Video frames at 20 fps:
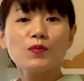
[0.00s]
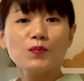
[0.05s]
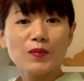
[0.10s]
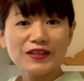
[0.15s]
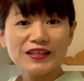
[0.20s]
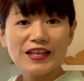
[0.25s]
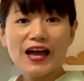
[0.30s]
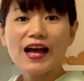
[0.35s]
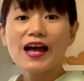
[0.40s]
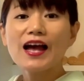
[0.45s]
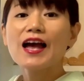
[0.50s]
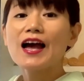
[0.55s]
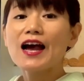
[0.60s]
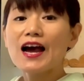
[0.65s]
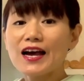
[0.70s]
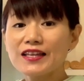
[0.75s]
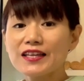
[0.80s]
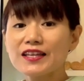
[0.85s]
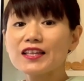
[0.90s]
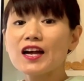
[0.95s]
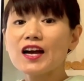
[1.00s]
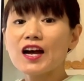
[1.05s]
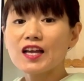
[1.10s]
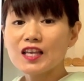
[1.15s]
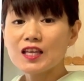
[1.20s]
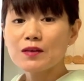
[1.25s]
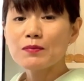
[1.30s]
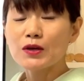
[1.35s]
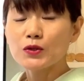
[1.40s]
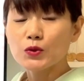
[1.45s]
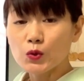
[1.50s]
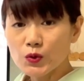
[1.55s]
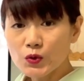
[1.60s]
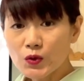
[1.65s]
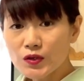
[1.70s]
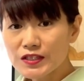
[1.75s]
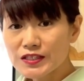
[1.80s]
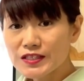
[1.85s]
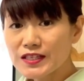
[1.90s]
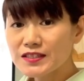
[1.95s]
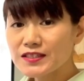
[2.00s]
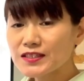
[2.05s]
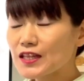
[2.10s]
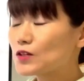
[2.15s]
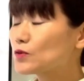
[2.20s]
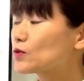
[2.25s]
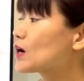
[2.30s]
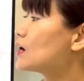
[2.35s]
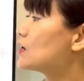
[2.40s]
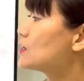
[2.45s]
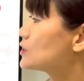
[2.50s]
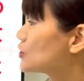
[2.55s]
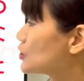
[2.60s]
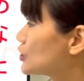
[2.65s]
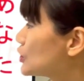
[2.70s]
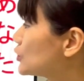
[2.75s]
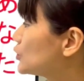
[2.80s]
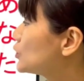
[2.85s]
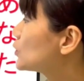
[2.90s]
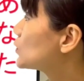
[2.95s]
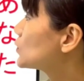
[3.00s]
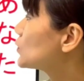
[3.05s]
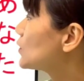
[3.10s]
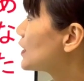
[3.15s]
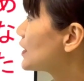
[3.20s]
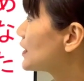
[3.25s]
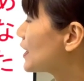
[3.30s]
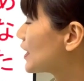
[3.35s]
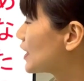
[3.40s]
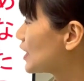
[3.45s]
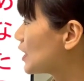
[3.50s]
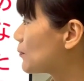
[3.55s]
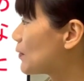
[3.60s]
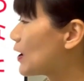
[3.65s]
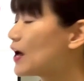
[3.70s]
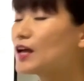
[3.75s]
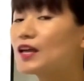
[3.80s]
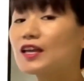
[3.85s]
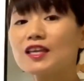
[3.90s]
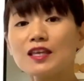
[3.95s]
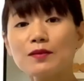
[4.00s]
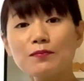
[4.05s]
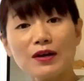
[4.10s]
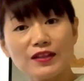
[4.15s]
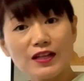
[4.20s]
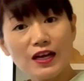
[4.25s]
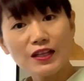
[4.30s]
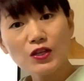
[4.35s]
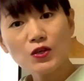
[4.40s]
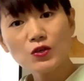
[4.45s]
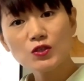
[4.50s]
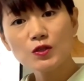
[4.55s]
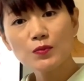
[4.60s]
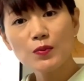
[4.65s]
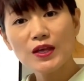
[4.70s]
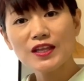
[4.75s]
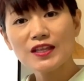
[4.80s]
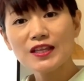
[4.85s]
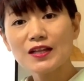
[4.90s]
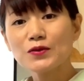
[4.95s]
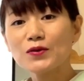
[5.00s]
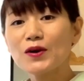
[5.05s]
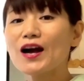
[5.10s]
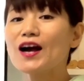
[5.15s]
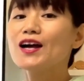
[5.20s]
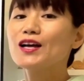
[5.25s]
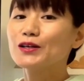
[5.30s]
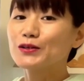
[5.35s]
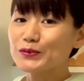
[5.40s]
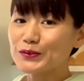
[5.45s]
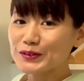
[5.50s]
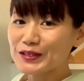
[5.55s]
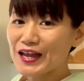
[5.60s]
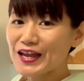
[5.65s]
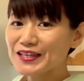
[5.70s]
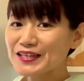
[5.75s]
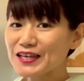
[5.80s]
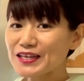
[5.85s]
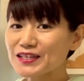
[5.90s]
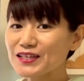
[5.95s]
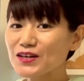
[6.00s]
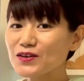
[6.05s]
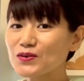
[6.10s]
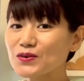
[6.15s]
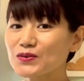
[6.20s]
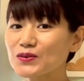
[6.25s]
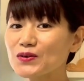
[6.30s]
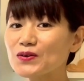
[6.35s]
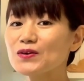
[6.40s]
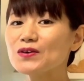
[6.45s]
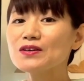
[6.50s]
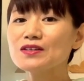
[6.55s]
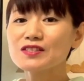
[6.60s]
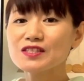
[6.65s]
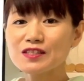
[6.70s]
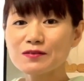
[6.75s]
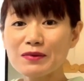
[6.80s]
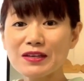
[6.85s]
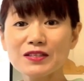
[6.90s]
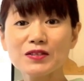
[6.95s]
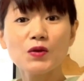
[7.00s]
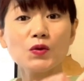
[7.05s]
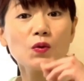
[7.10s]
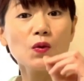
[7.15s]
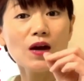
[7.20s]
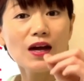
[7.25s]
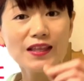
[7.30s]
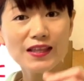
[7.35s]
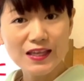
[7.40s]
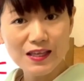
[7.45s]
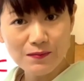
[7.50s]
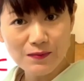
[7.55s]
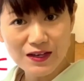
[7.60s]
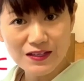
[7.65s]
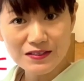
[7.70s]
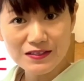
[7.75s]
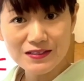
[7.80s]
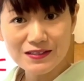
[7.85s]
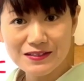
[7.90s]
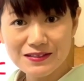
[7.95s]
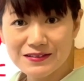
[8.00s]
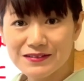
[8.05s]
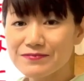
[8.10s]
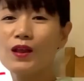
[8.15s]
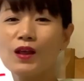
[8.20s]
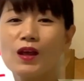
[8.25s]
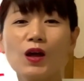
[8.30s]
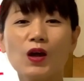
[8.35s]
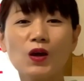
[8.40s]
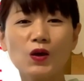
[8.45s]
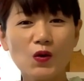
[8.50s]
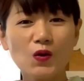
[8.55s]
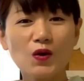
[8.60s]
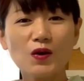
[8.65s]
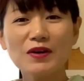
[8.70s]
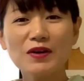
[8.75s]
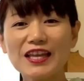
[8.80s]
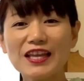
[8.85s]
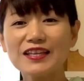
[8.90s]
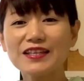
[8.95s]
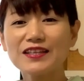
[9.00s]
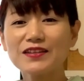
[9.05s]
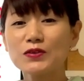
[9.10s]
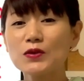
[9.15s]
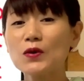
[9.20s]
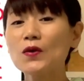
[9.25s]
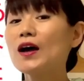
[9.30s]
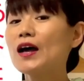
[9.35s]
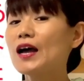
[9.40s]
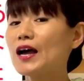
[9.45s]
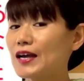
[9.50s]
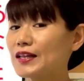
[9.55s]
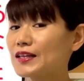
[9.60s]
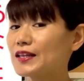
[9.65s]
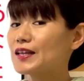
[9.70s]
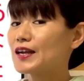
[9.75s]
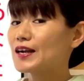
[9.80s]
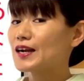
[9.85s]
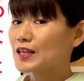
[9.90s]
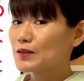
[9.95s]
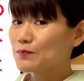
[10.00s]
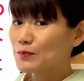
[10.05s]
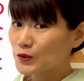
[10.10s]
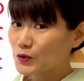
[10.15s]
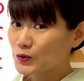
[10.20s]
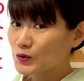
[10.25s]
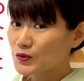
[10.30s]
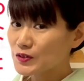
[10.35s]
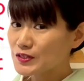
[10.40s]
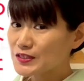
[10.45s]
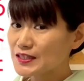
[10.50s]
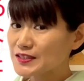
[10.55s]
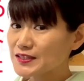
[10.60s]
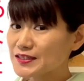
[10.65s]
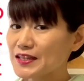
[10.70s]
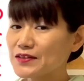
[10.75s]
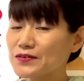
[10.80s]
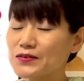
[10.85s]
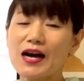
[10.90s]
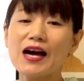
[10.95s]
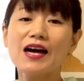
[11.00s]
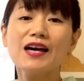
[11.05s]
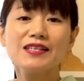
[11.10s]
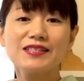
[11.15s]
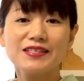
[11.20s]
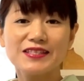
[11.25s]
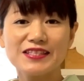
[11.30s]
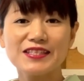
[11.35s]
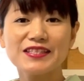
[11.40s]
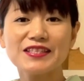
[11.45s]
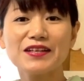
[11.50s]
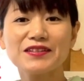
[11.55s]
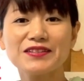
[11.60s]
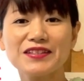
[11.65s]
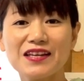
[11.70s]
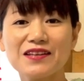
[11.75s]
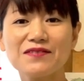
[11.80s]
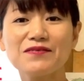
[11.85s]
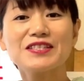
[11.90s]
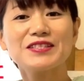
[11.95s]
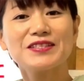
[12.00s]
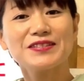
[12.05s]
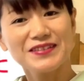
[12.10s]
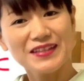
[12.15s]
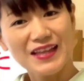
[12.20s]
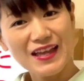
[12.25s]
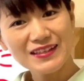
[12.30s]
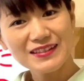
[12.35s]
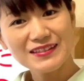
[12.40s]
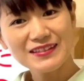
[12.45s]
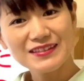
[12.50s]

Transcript: またあなたが今どの季節なのか知ることができれば今何をすべきなのか具体的な行動を示すことができますここ聞くとあなたが今どの季節なのか知りたくなりますよね